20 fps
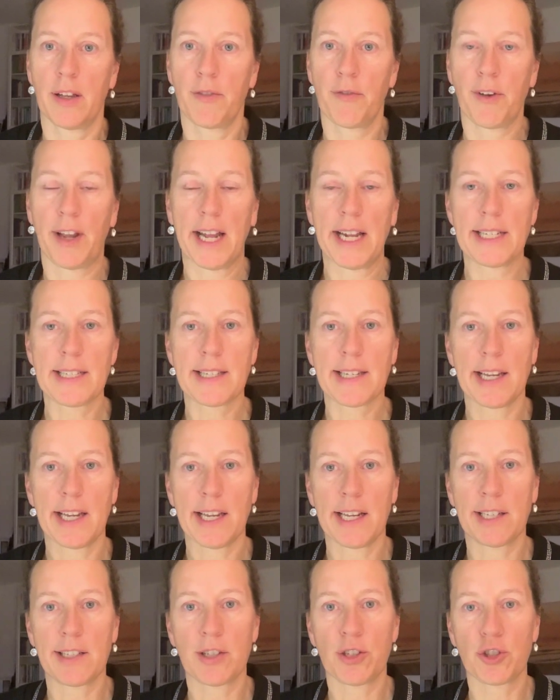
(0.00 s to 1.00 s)

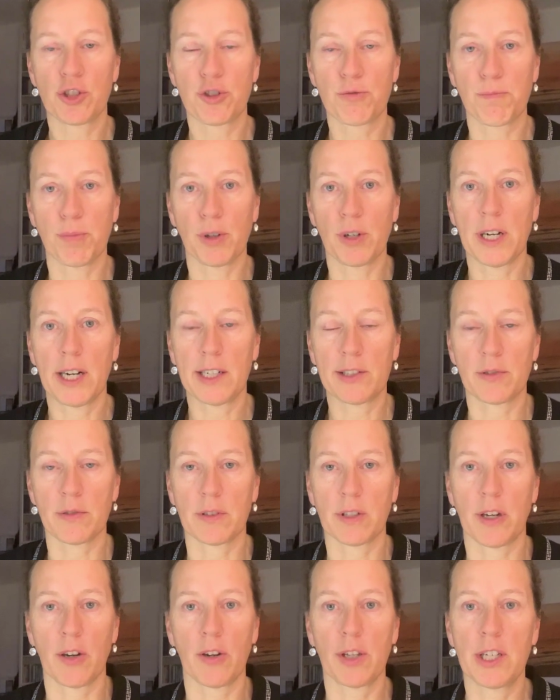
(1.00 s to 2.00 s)
Freizeitsport.
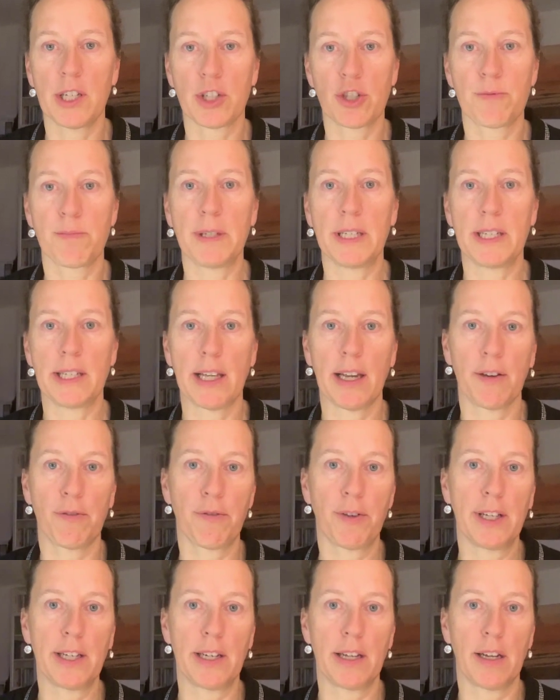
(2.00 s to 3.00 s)
Und auch hier spielen ja
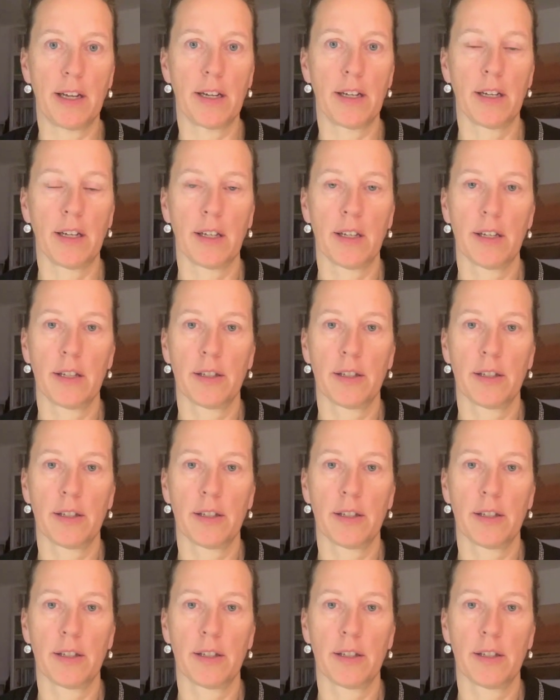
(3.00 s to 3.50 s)
viele